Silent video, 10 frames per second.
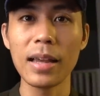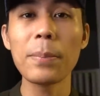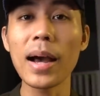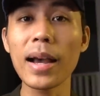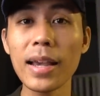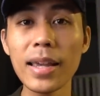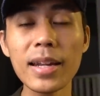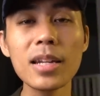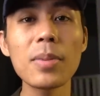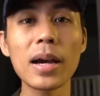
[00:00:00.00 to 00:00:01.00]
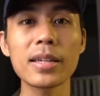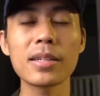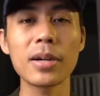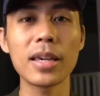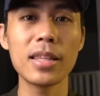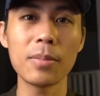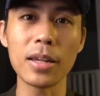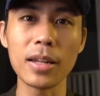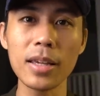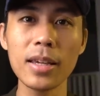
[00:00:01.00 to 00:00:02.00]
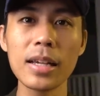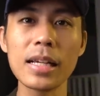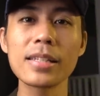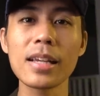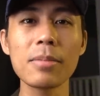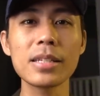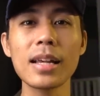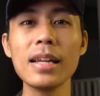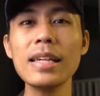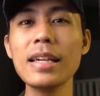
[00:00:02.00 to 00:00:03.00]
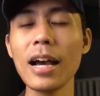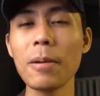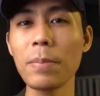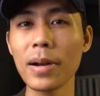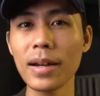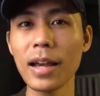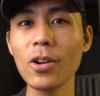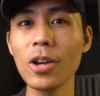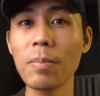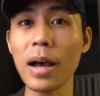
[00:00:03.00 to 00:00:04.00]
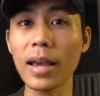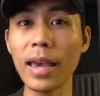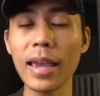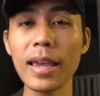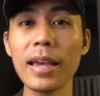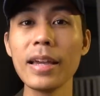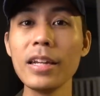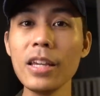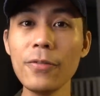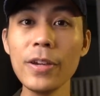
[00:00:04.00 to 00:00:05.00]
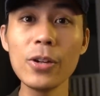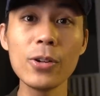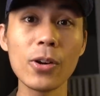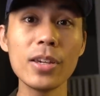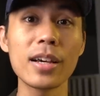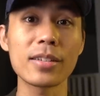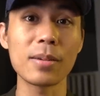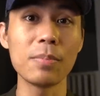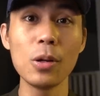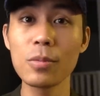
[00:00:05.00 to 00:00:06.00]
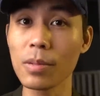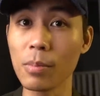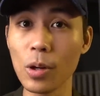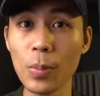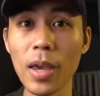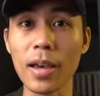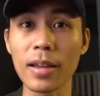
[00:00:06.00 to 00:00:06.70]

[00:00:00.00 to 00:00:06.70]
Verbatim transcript: Pakaian yang dipakai sama Kidiap ini sama sekali gak pernah Doi pakai di video Doi yang sebelum-sebelumnya.